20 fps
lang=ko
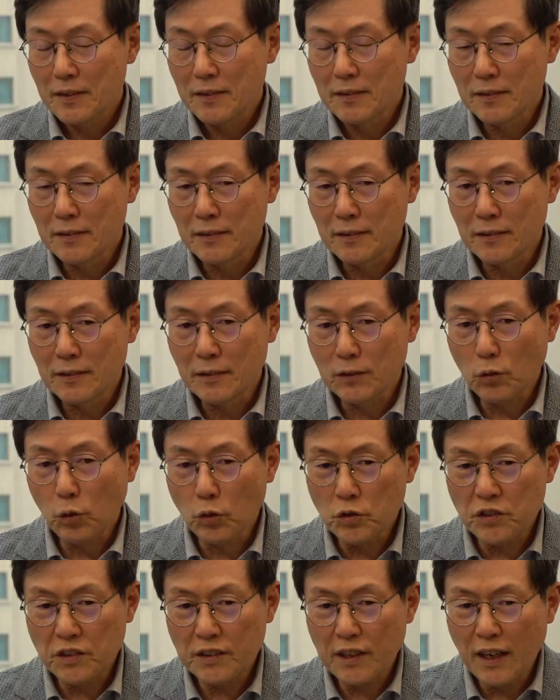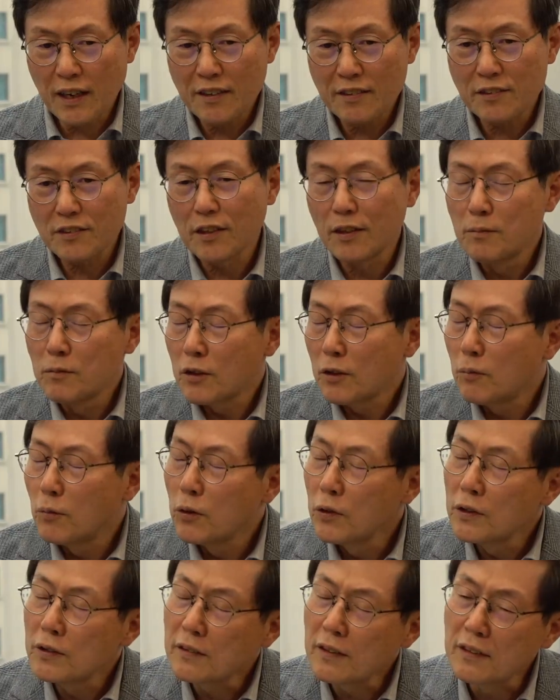어, 도시라는 점으로
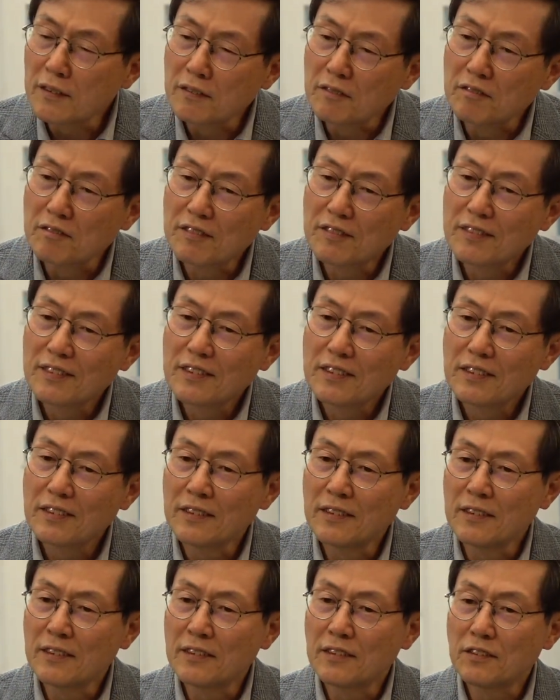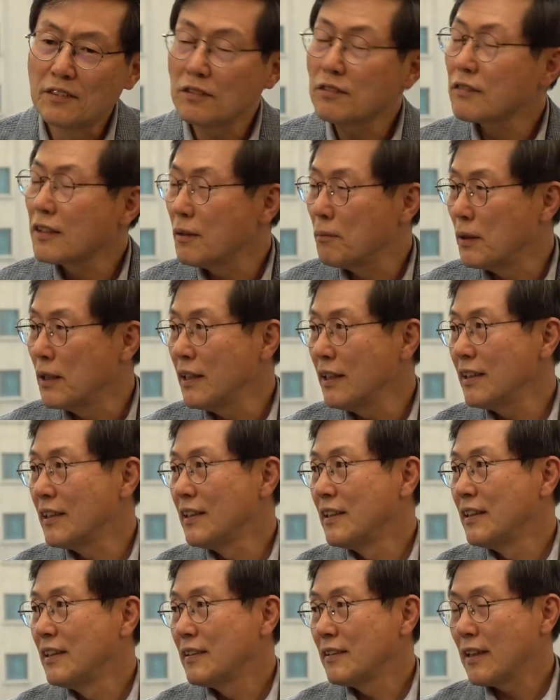모였던 어, 시스템이
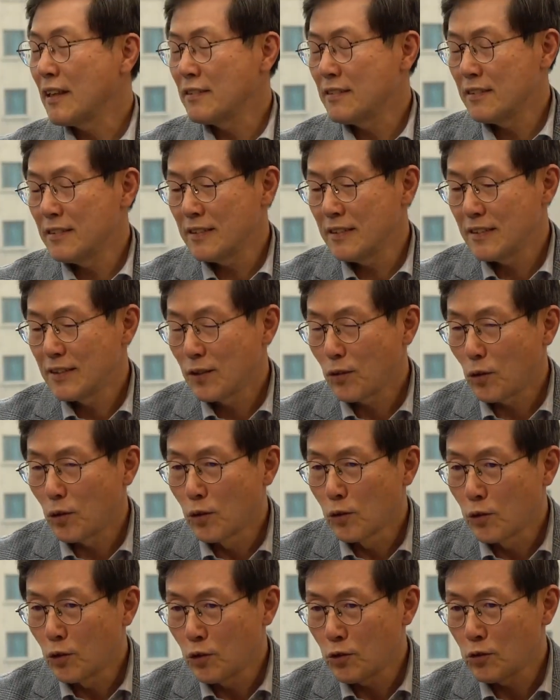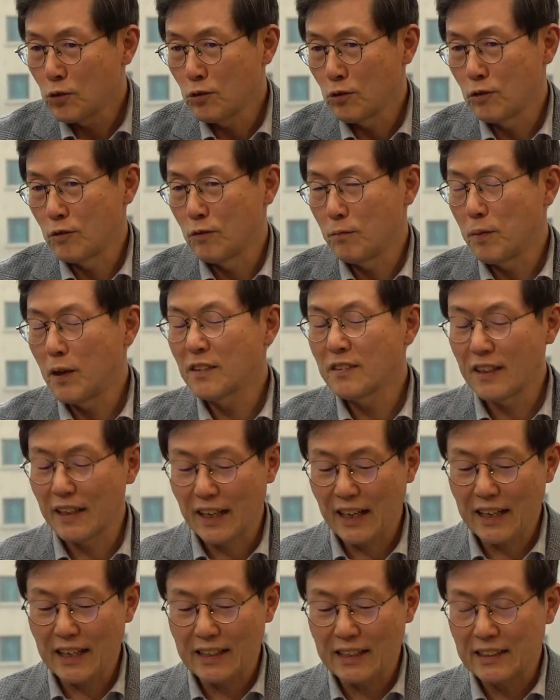예. 다시 골고루
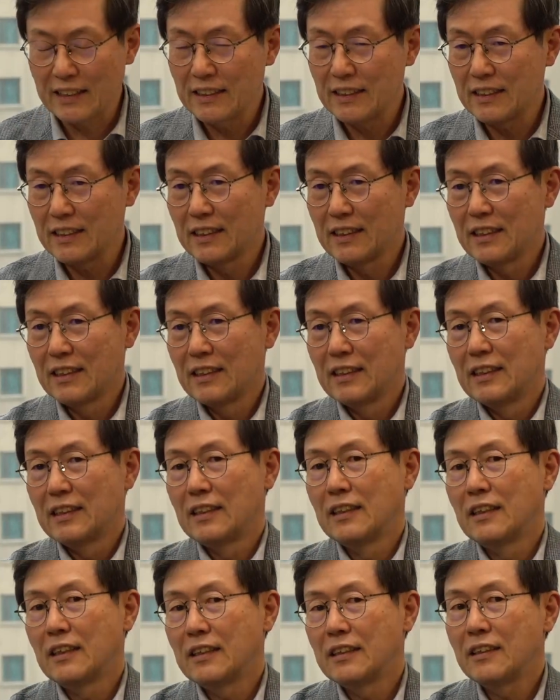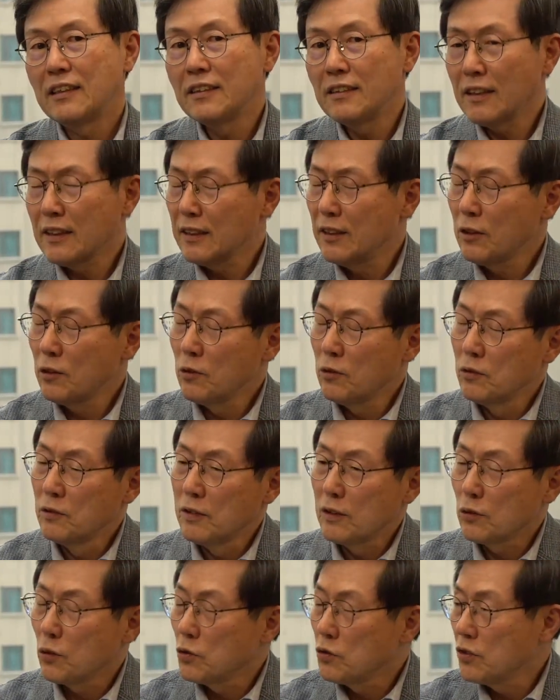퍼져나가는 예. 어, 이런 형태로
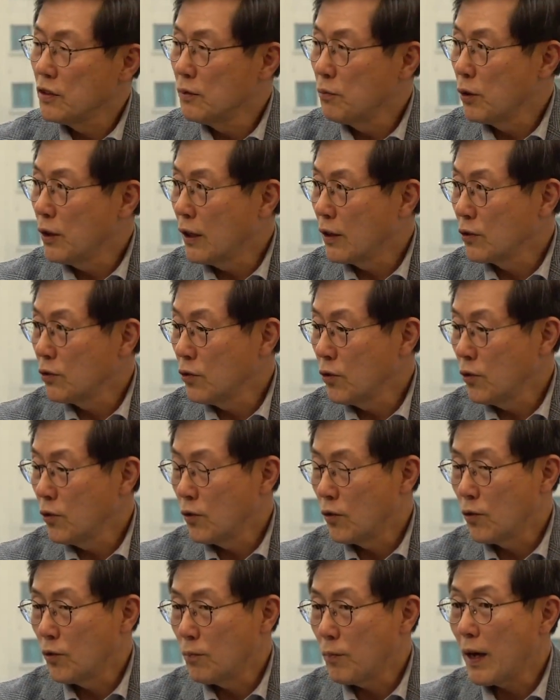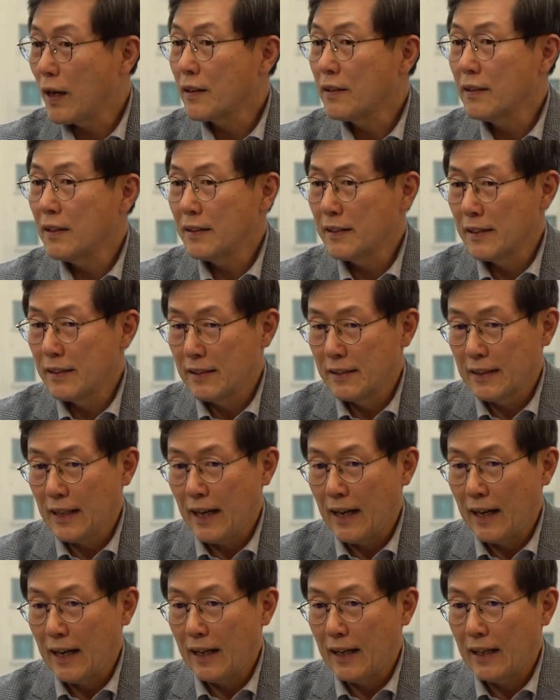이제 도시의 모양도 어, 바뀌게 될 거다.